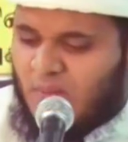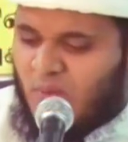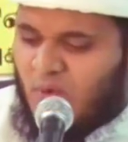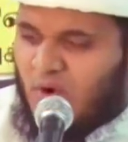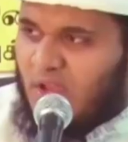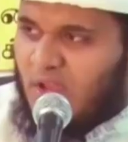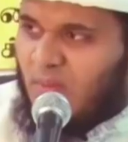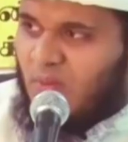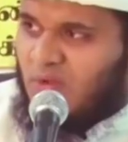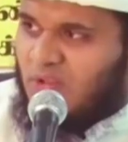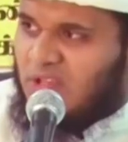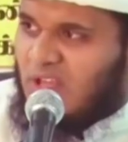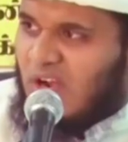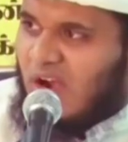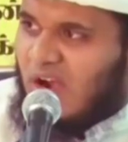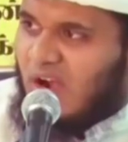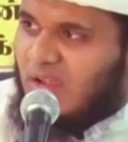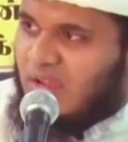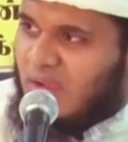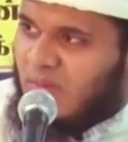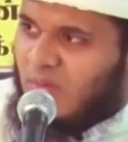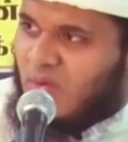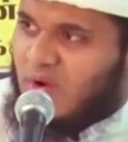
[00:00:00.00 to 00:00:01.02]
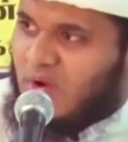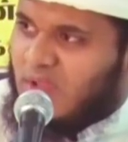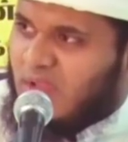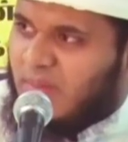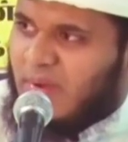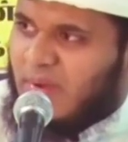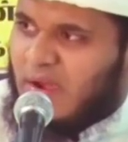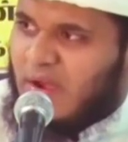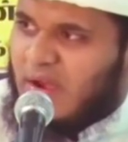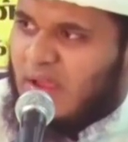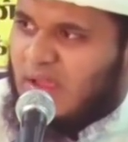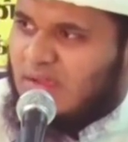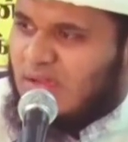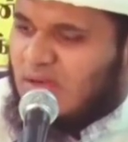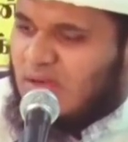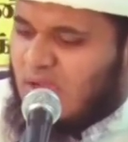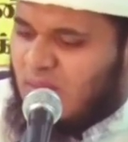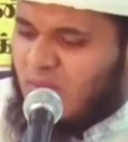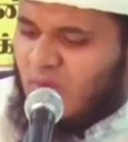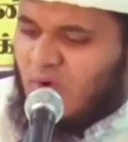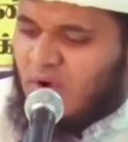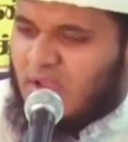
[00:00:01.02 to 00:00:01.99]
எம்முடைய முதலாளி எம்முடைய
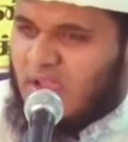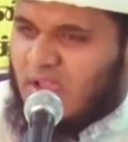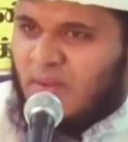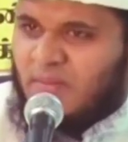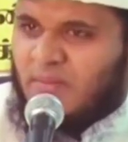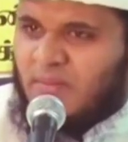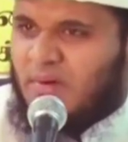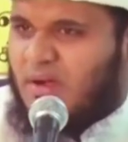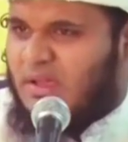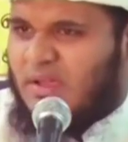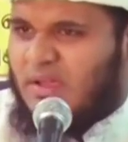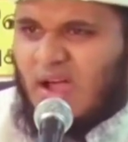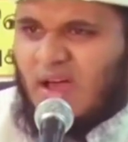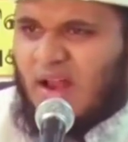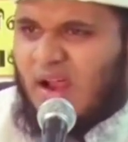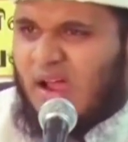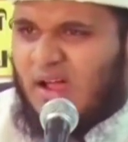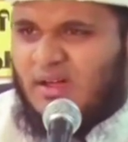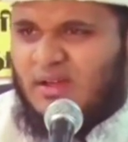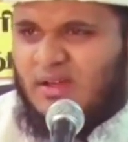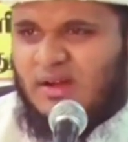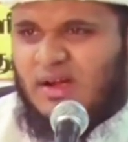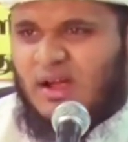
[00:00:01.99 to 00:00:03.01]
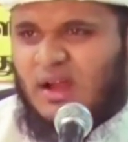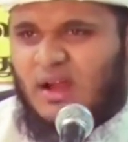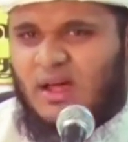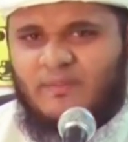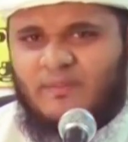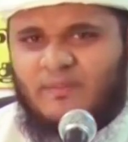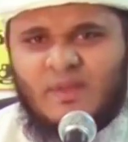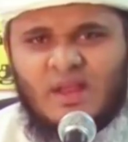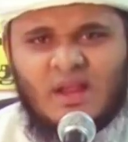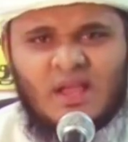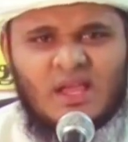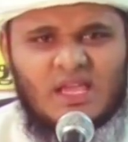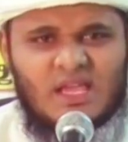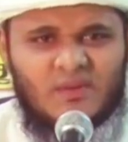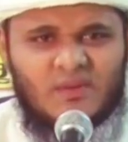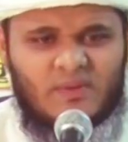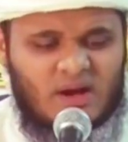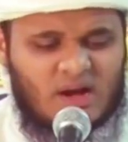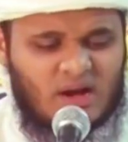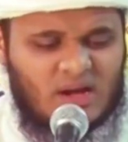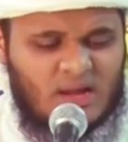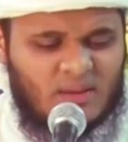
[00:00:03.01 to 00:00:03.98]
மேனேஜர் எம்முடைய எம்டி யாராக இருக்கலாம்
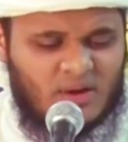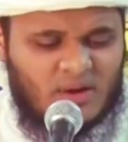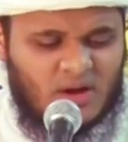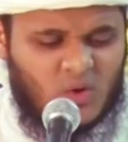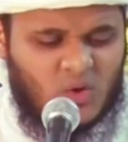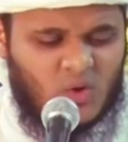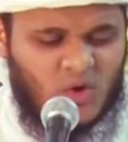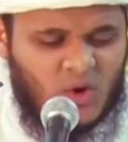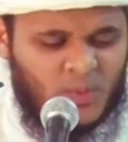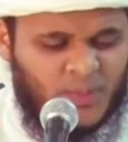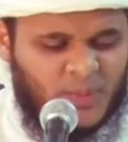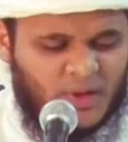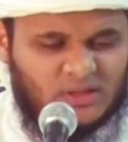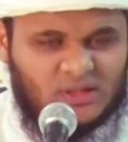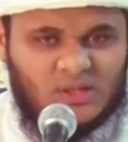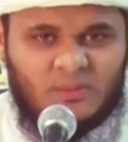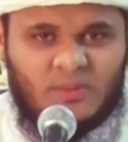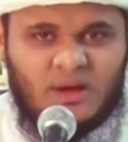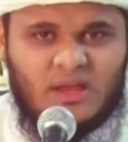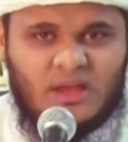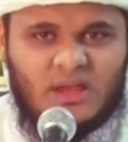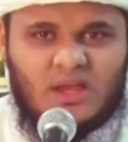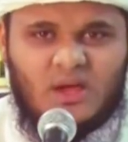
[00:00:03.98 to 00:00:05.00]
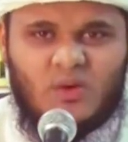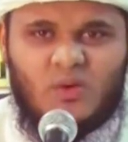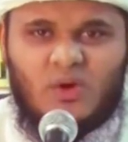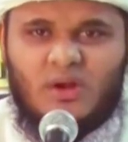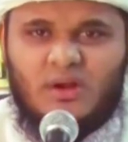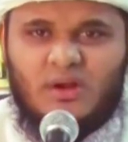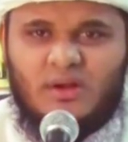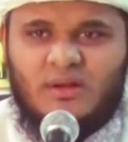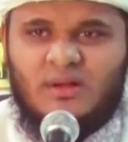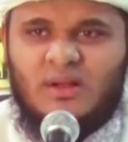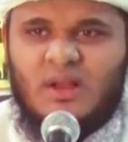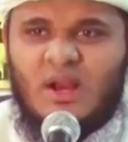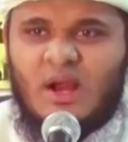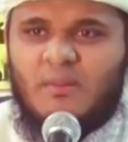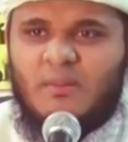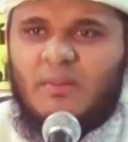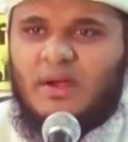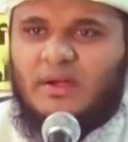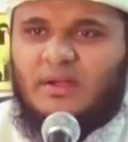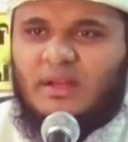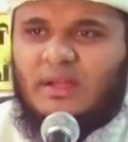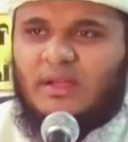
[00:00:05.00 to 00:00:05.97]
இவர்கள் எமக்கு ஒரு பத்து மணிக்கு ஒரு
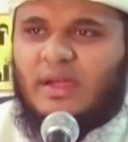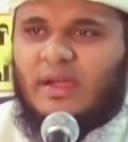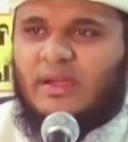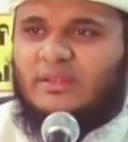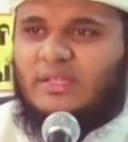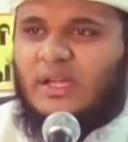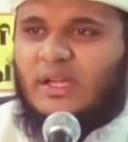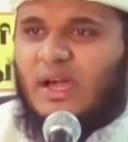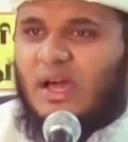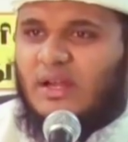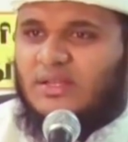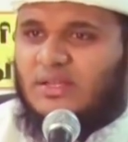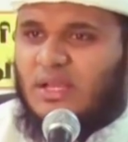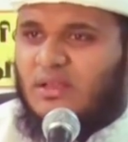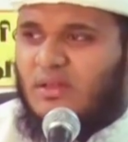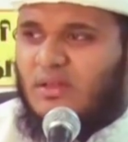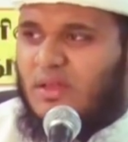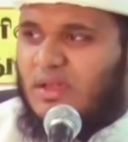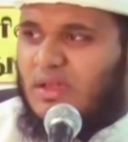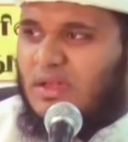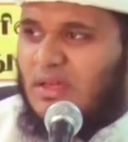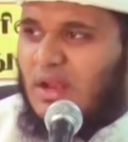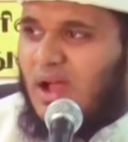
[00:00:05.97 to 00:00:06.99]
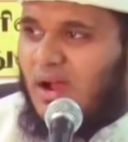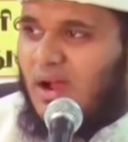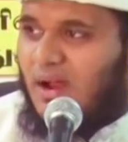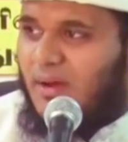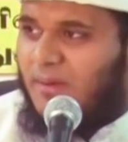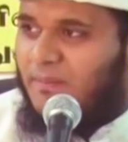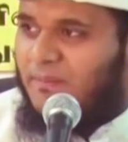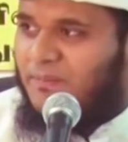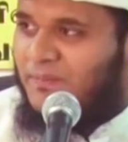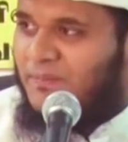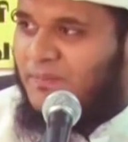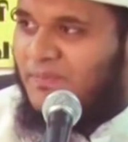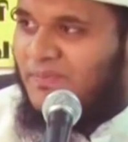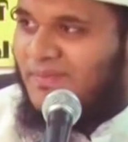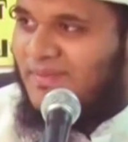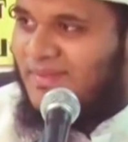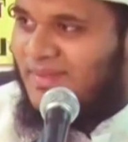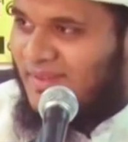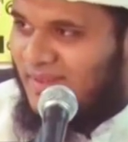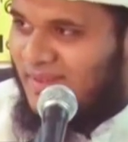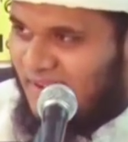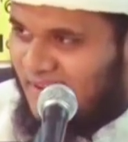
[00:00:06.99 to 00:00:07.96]
மீட்டிங்கை தயார் செய்திருக்கிறார்கள்
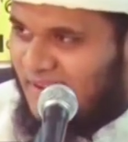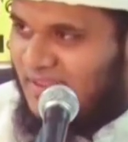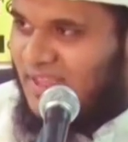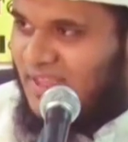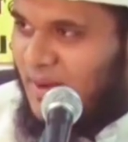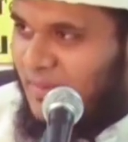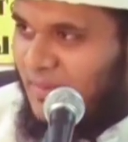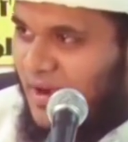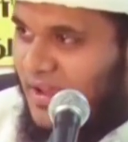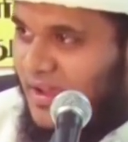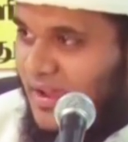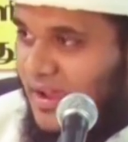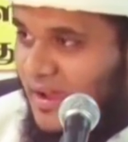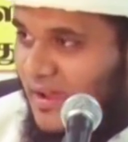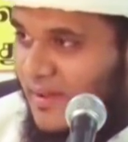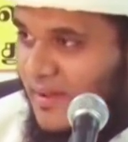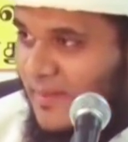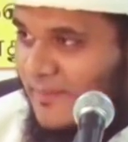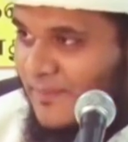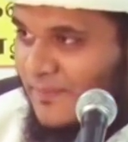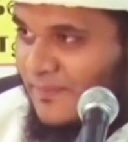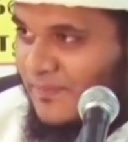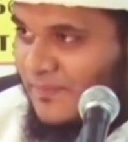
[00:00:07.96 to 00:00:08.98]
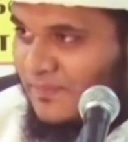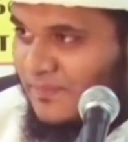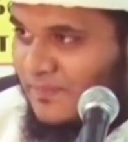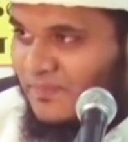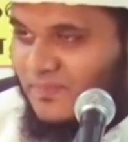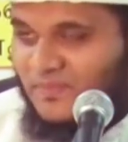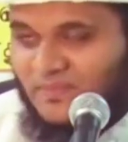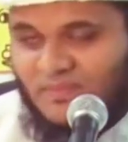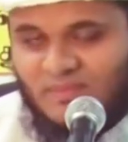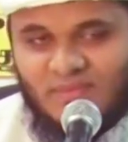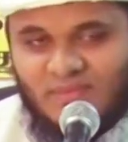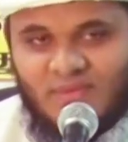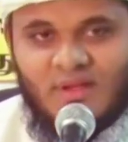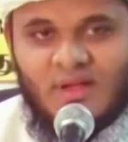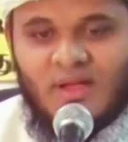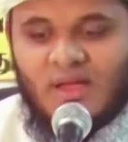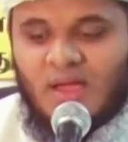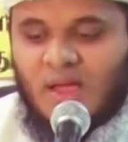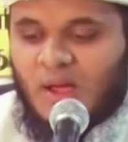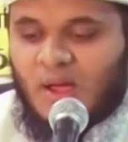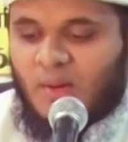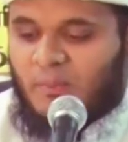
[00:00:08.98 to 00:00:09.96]
எத்தனை மணிக்கு
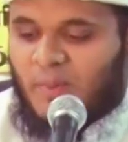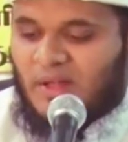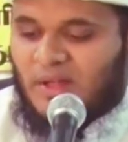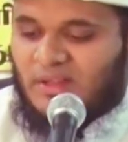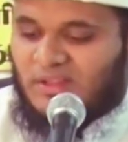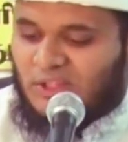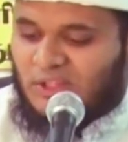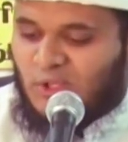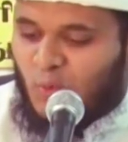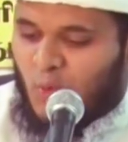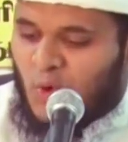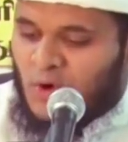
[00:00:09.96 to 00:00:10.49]
பத்து